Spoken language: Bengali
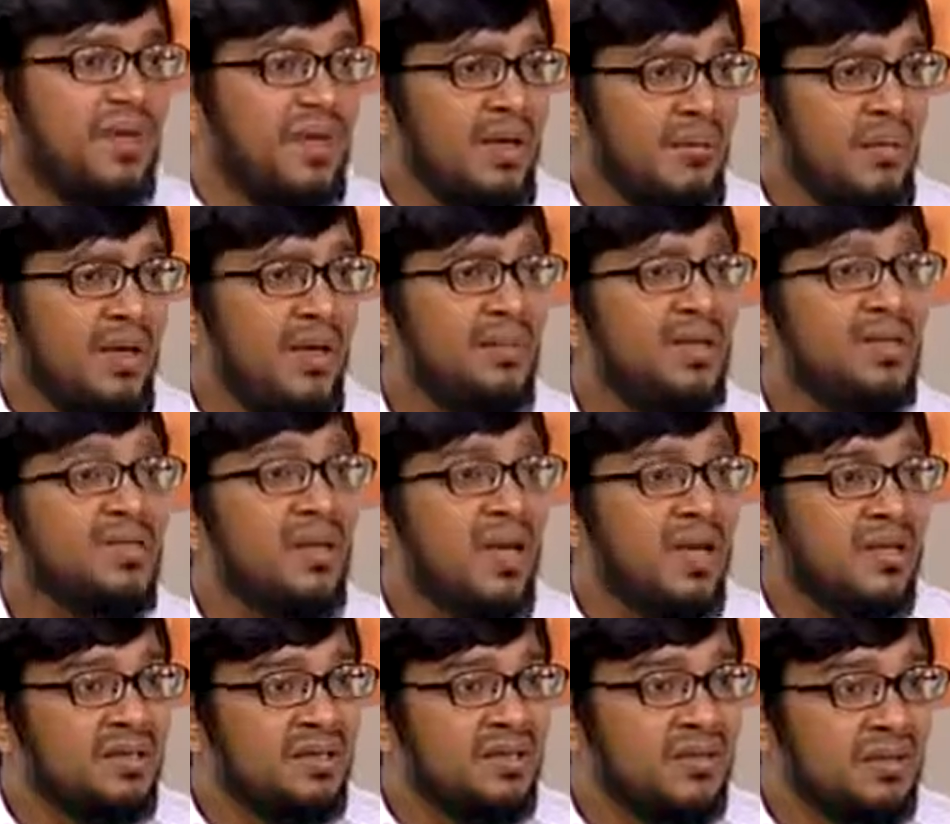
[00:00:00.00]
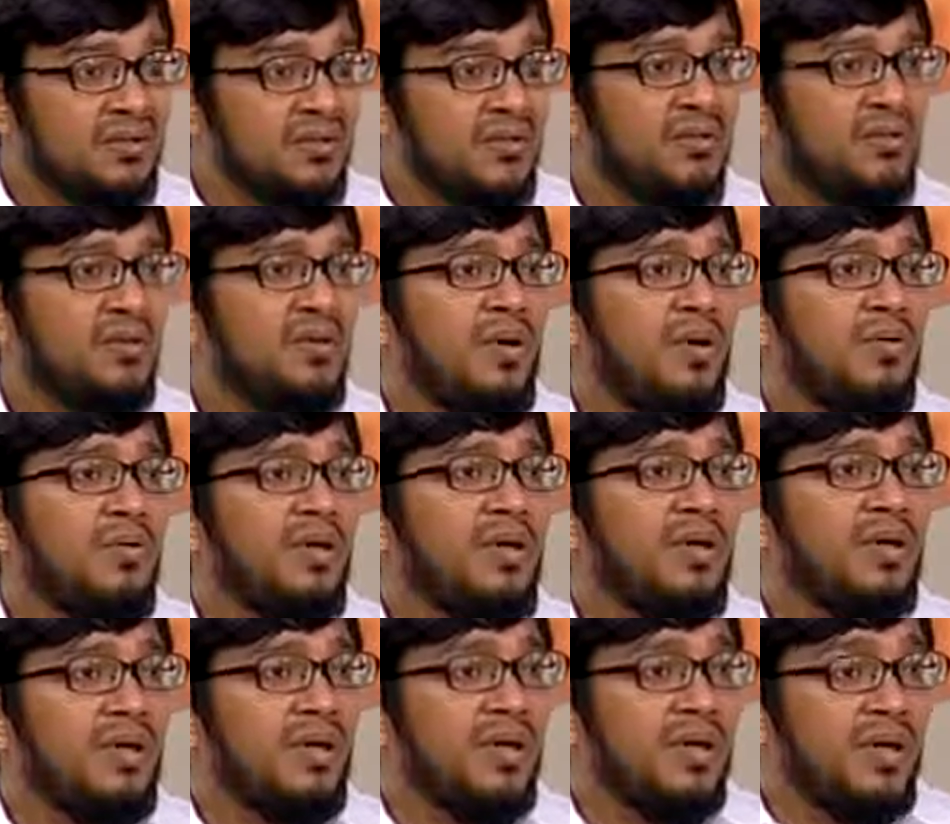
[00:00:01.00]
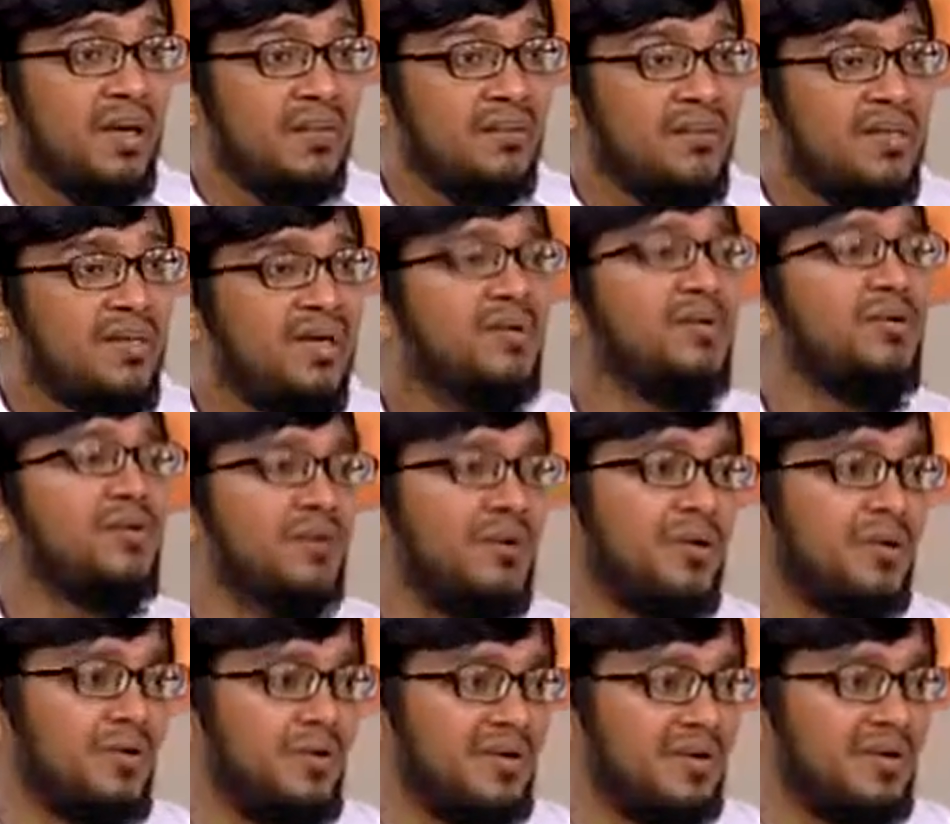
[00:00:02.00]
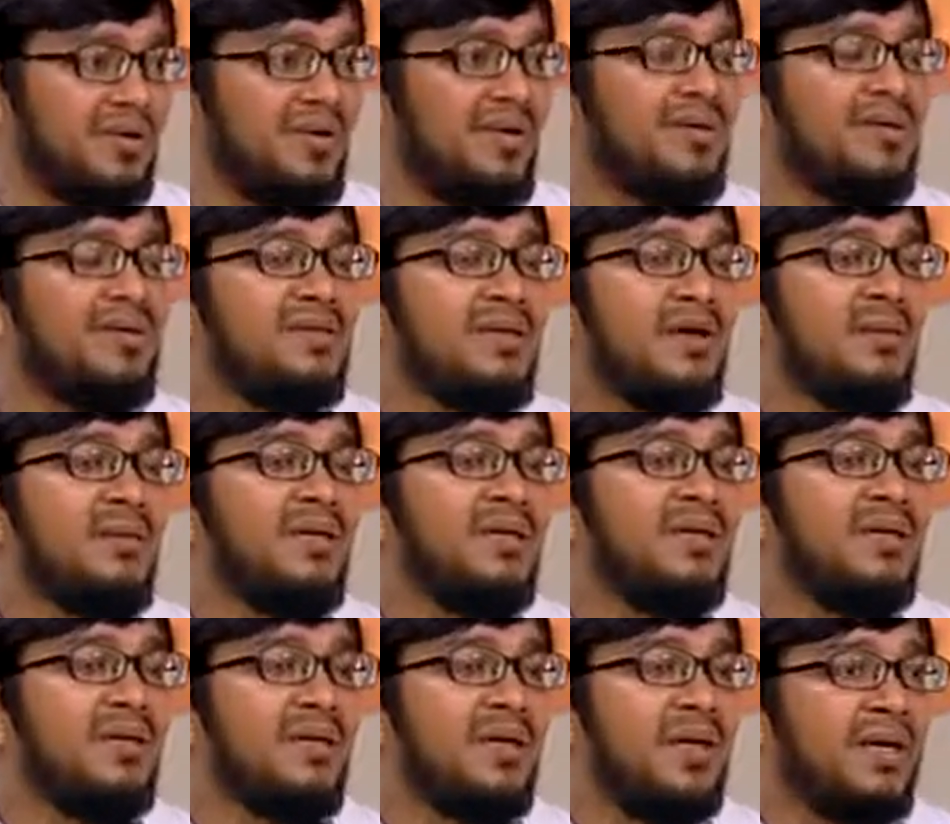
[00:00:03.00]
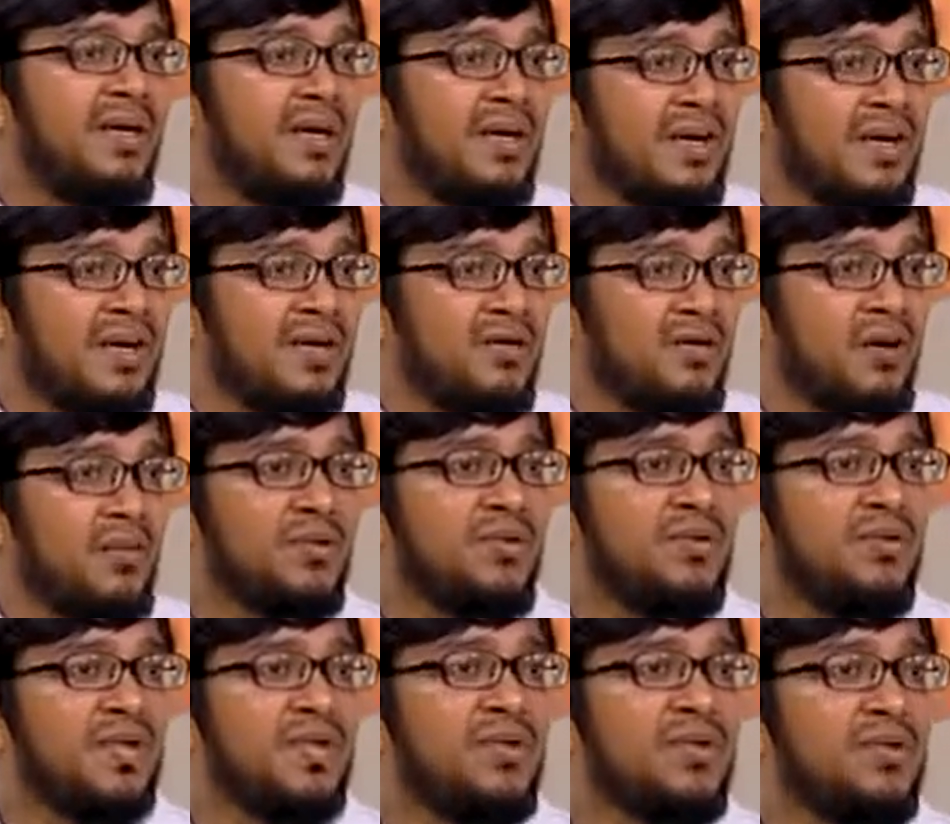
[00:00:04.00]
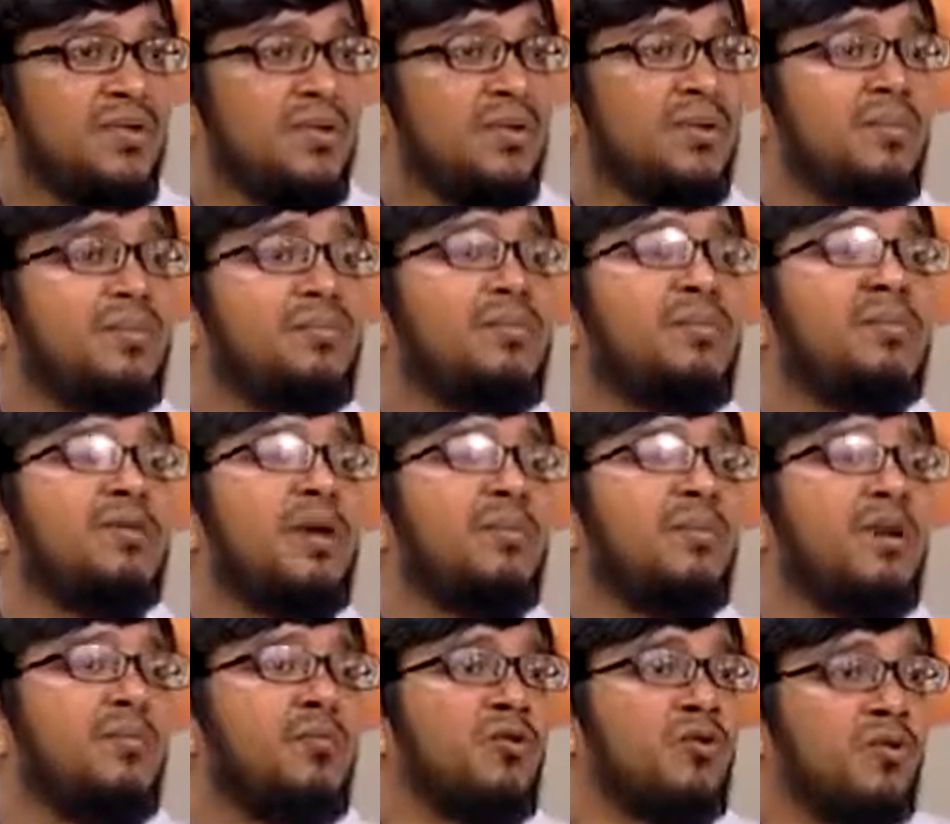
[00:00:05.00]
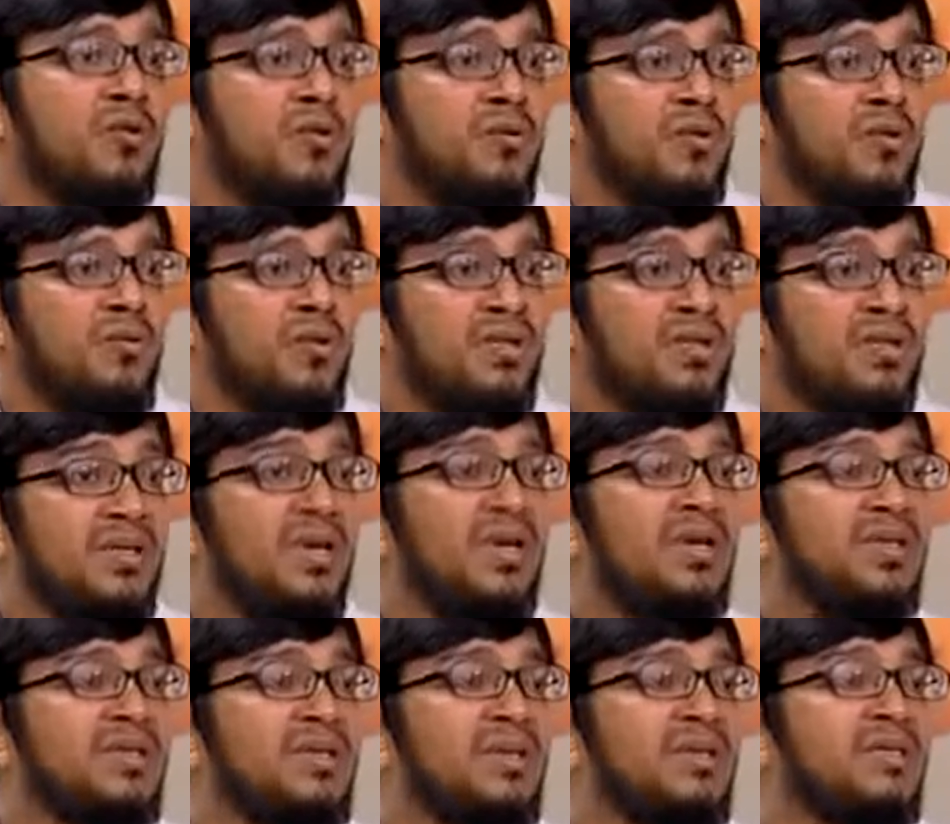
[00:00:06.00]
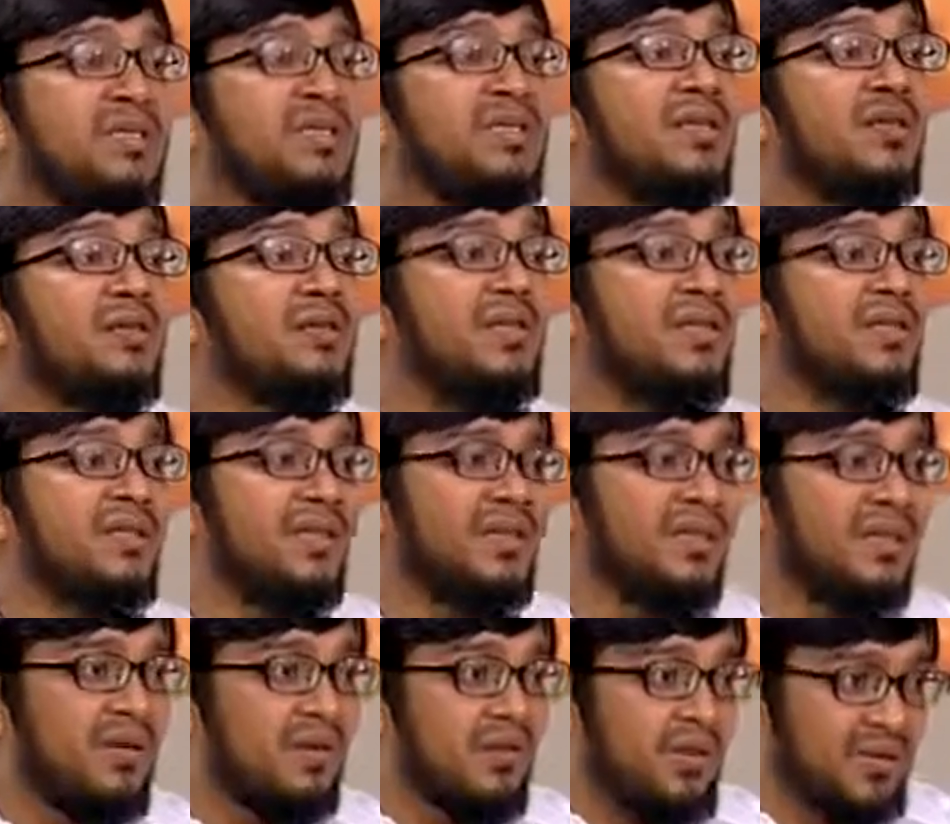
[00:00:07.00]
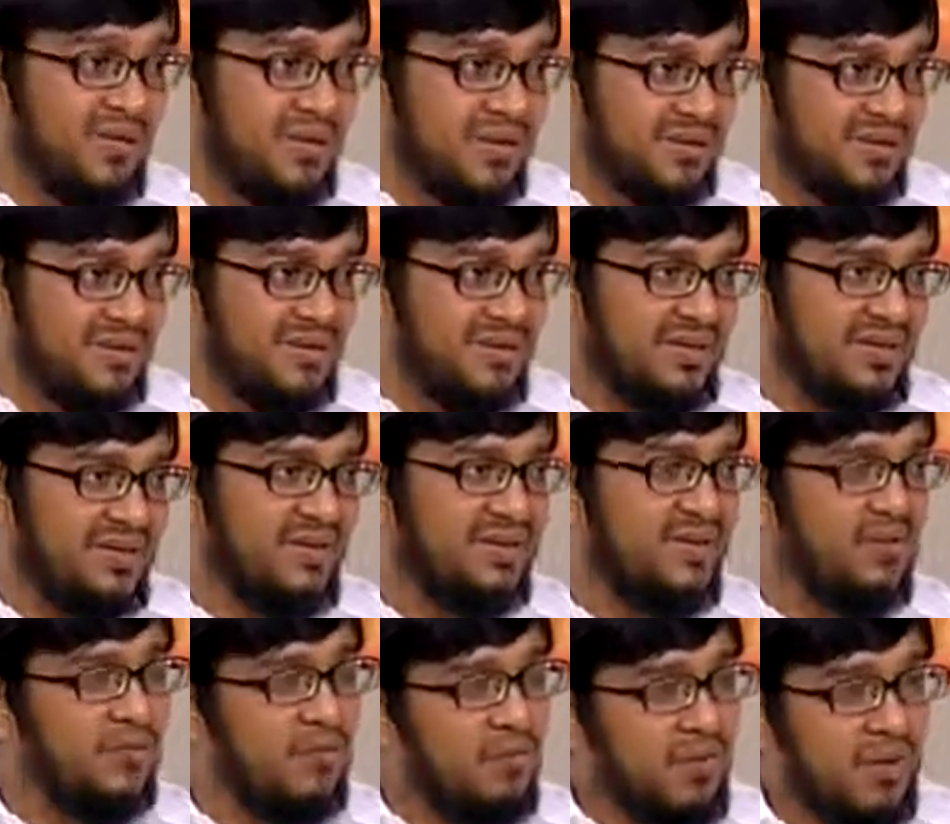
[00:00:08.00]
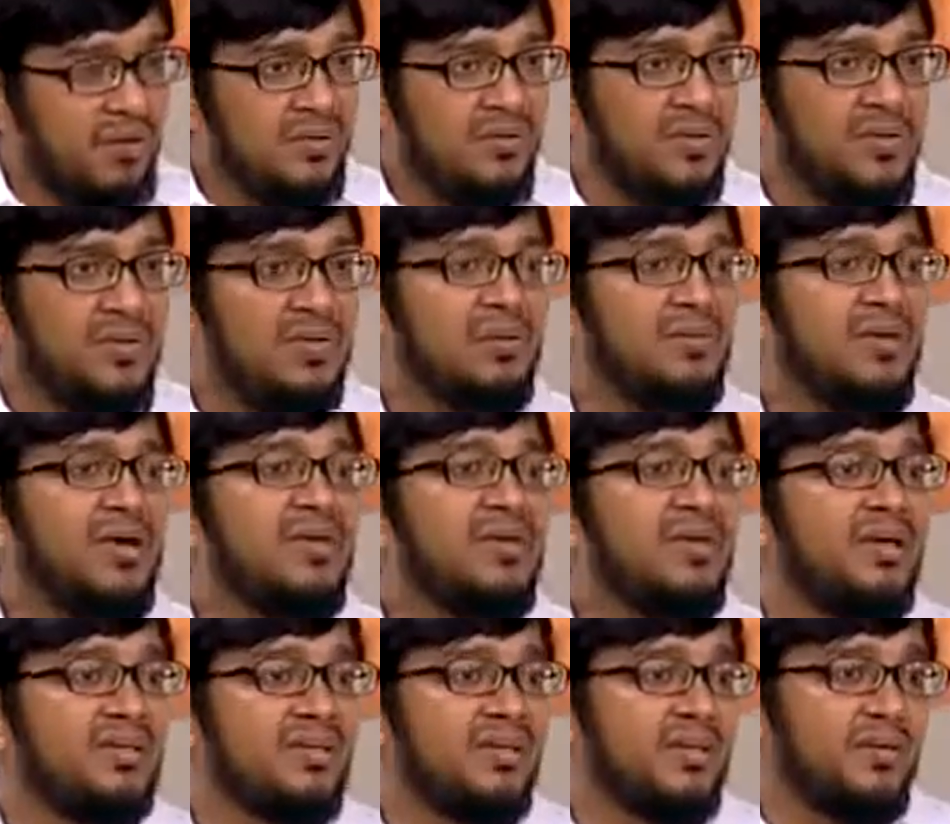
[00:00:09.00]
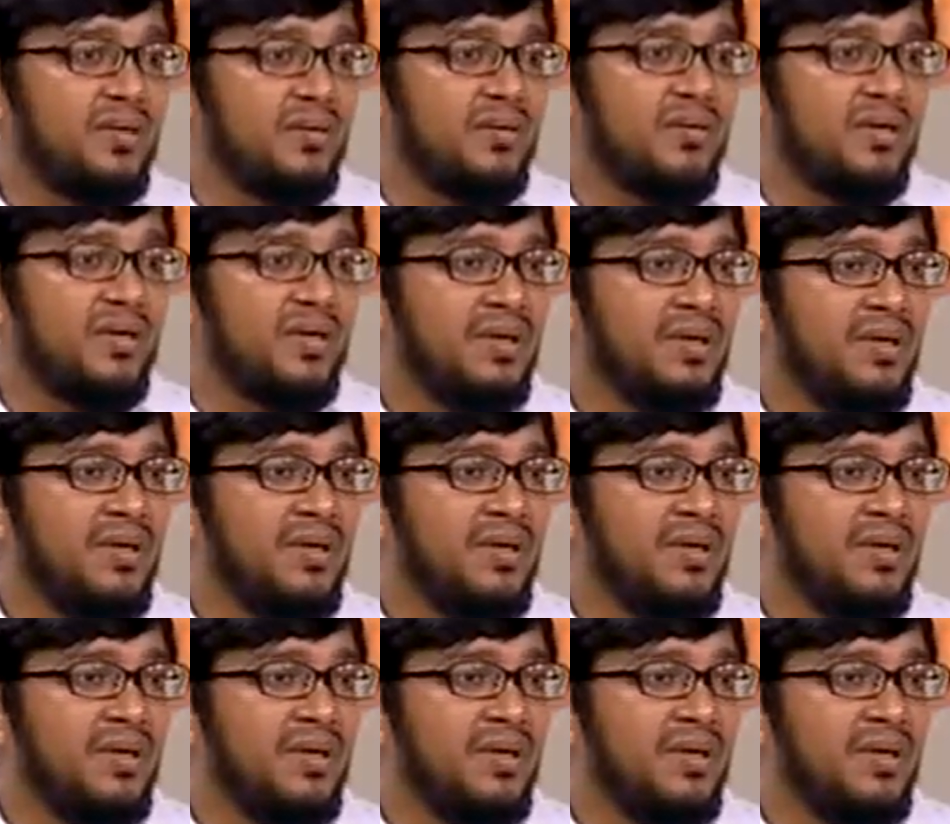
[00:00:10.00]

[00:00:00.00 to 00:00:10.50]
এবং আমাকে সাহায্যের জন্য আমাকে হেল্প সিক করতে হবে আমাদের এটা একটা সমস্যা থেকে যে আমরা প্রথমে প্রথমে নিজেরা নিজেরা চেষ্টা করি এটা থেকে বের হয়ে আসতে এটা খুব ভালো জিনিস আমরা নিজেরা চেষ্টা করি